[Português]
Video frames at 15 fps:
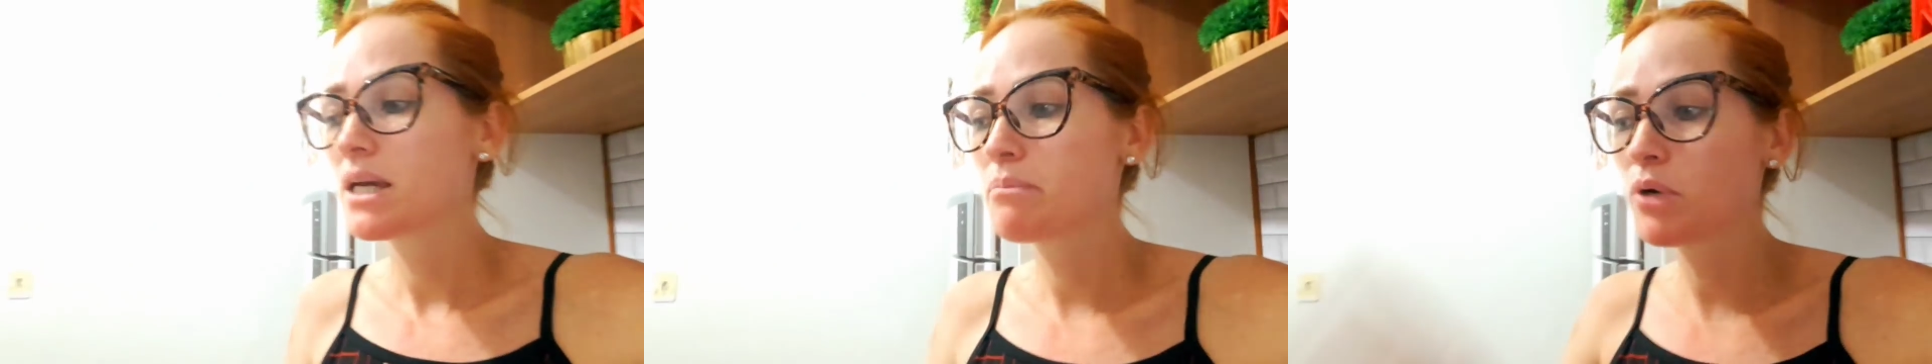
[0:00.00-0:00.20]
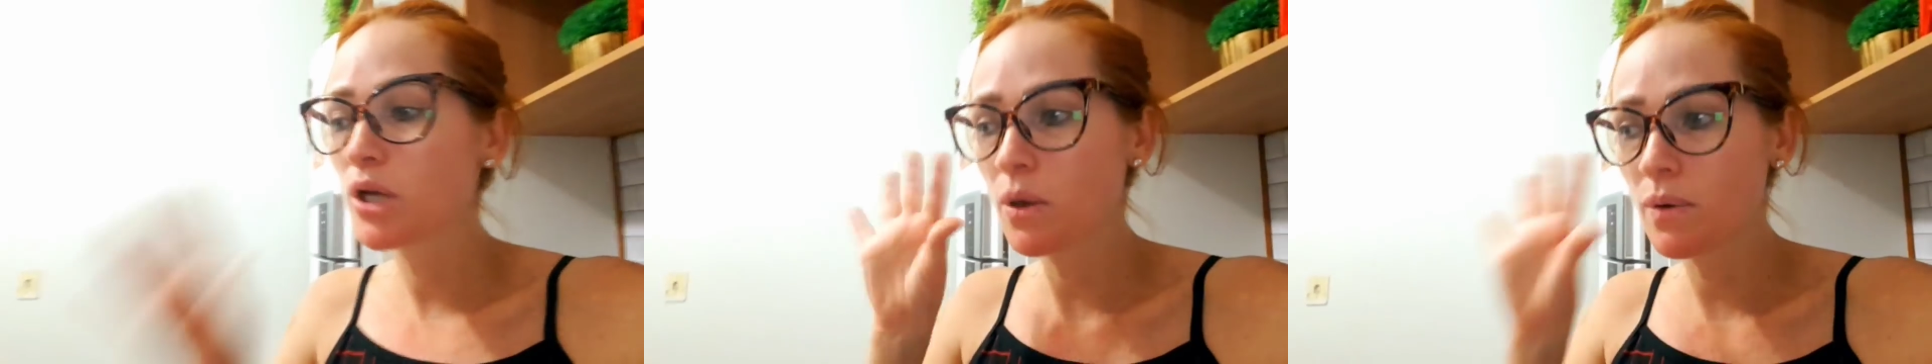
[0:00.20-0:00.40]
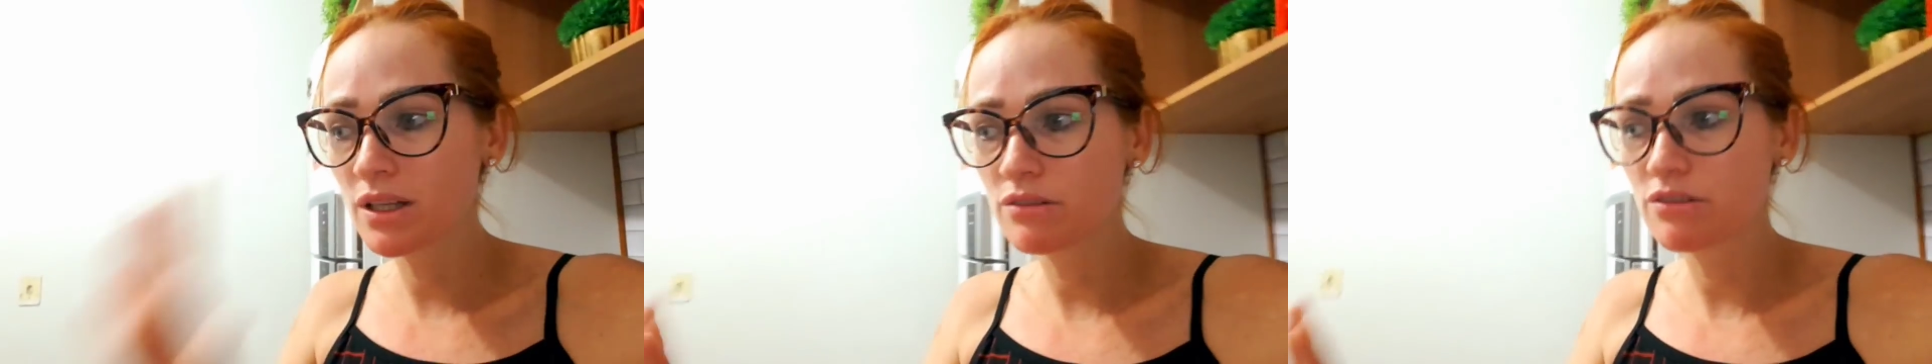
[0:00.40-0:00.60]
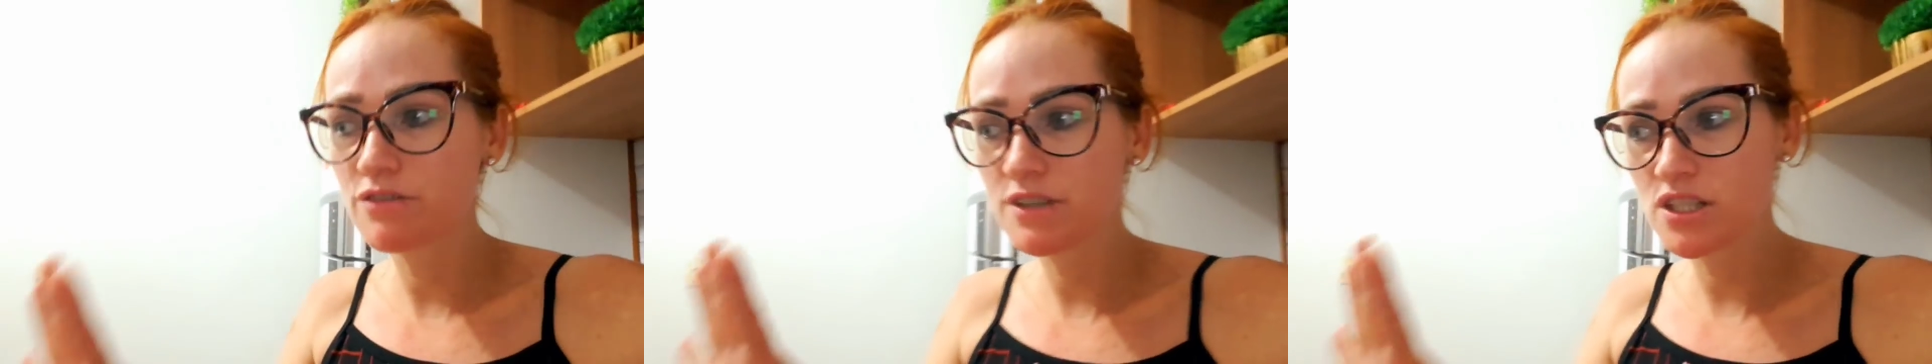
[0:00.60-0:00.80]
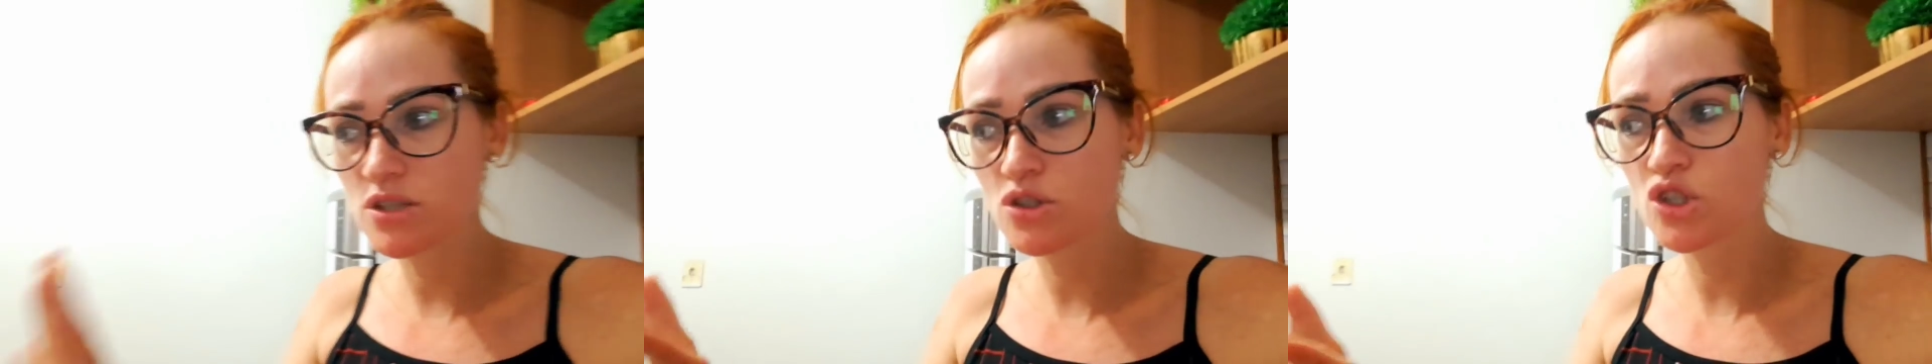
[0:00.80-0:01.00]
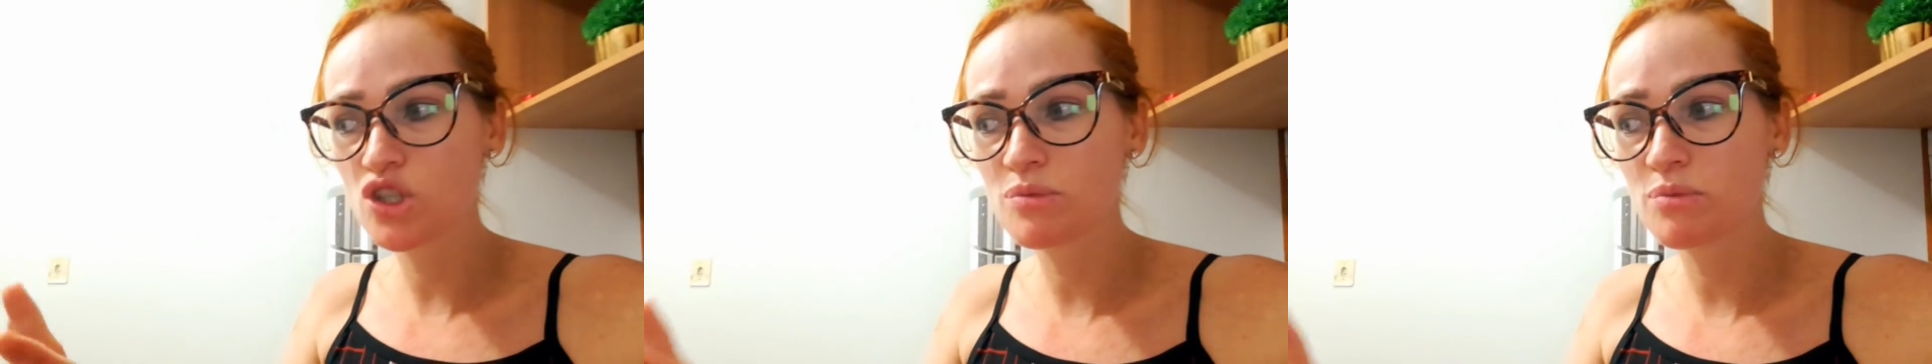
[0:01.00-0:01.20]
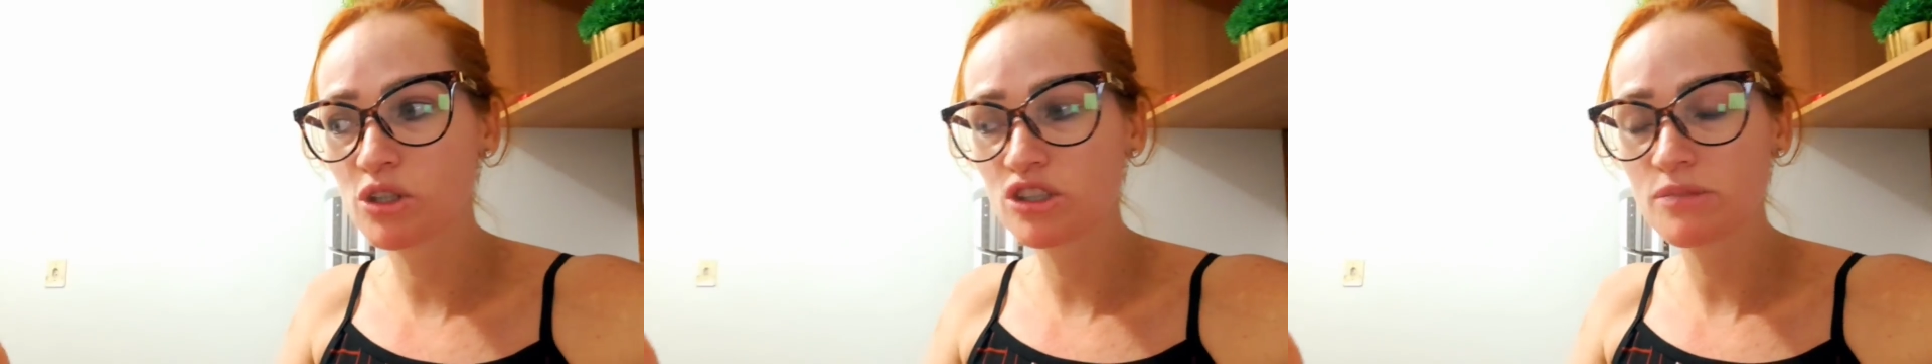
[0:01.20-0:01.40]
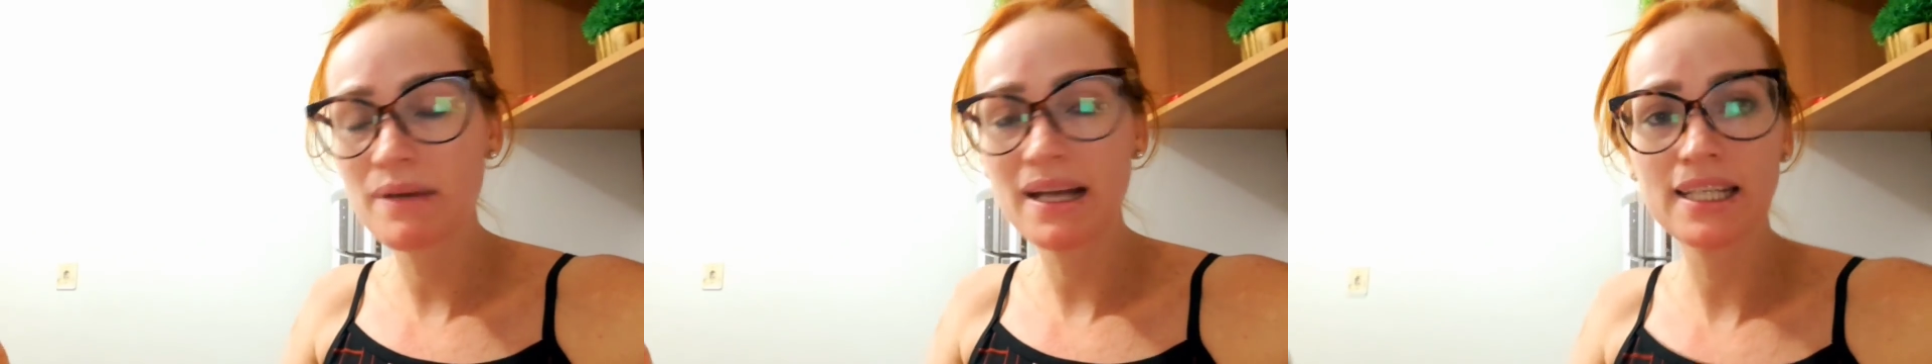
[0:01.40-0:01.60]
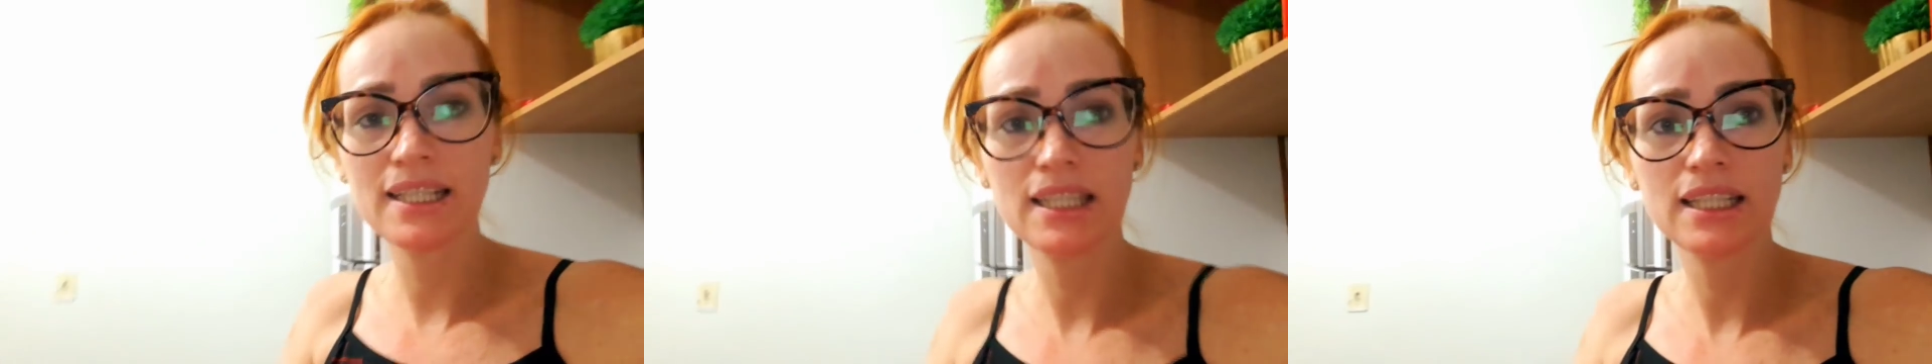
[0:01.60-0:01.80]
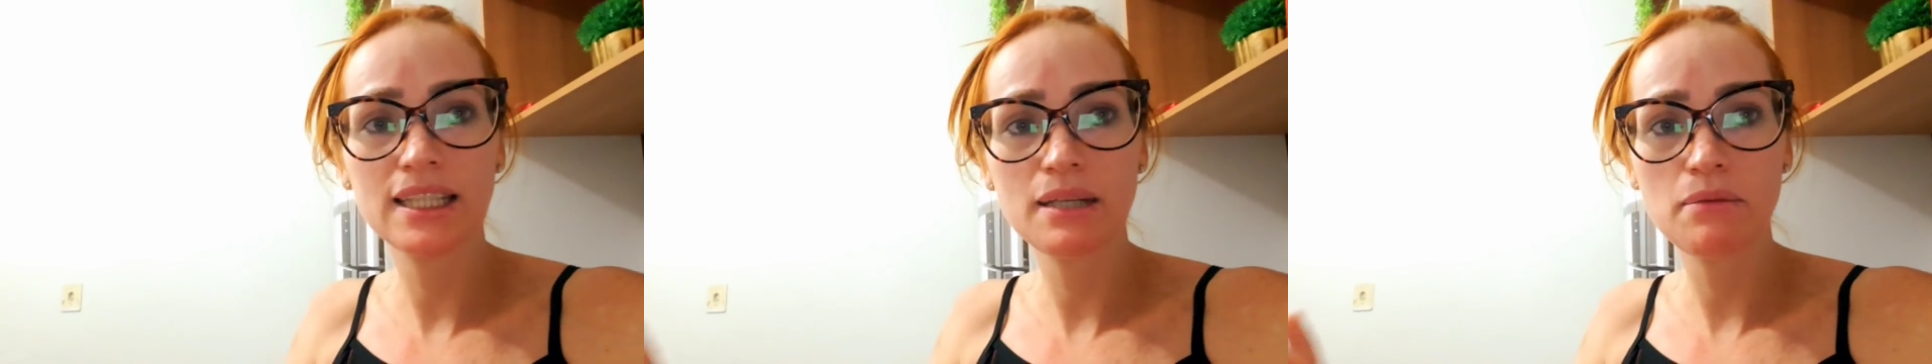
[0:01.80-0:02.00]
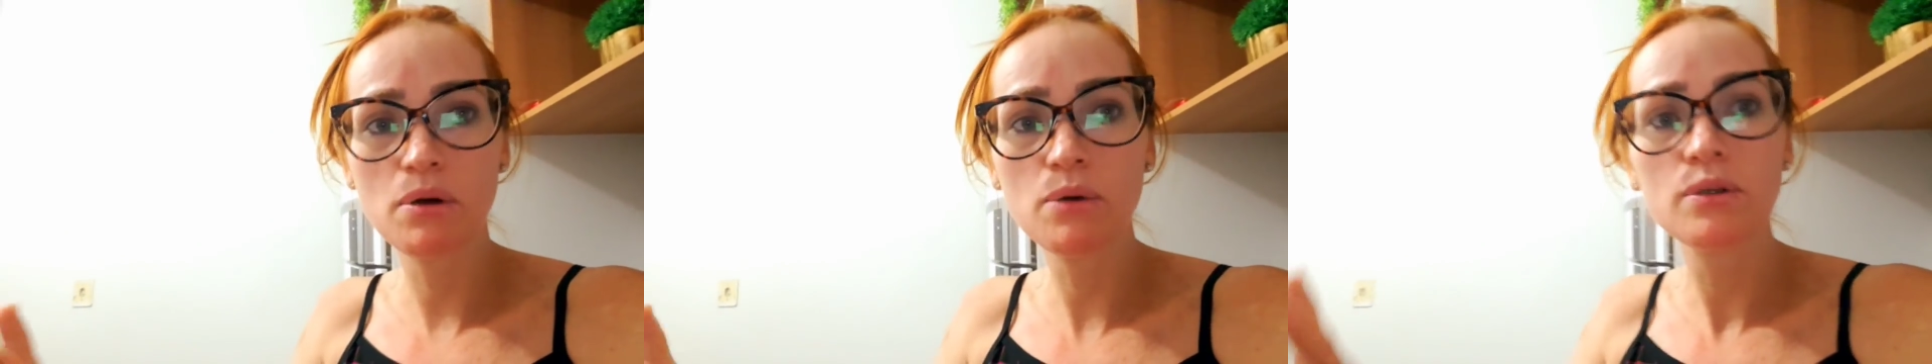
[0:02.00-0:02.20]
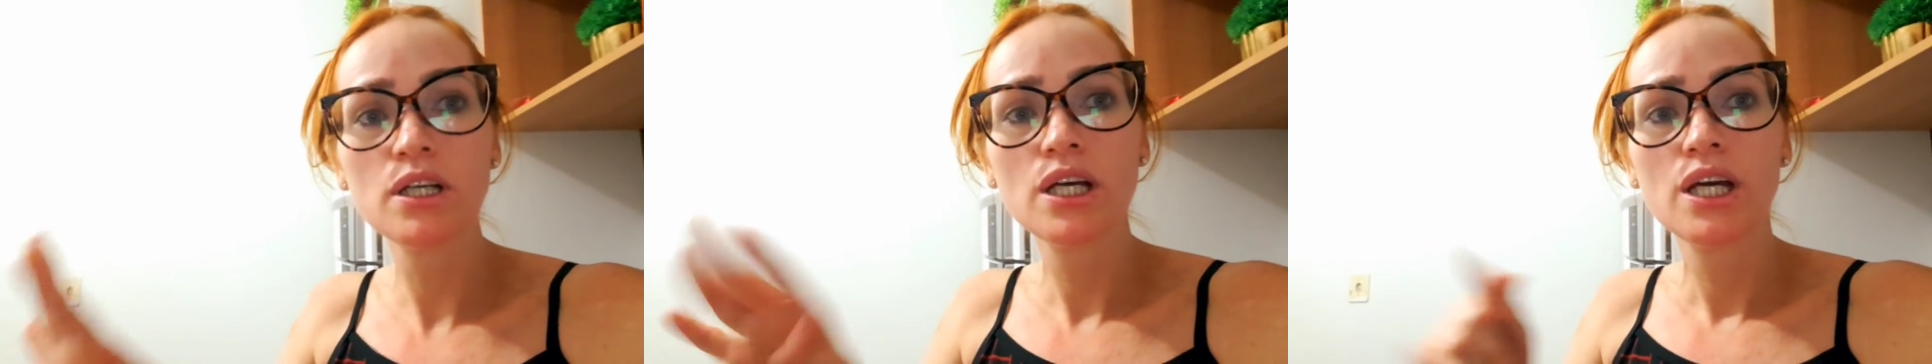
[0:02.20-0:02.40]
Por enquanto eu vou fazer os dois bolos de banana, tá bom?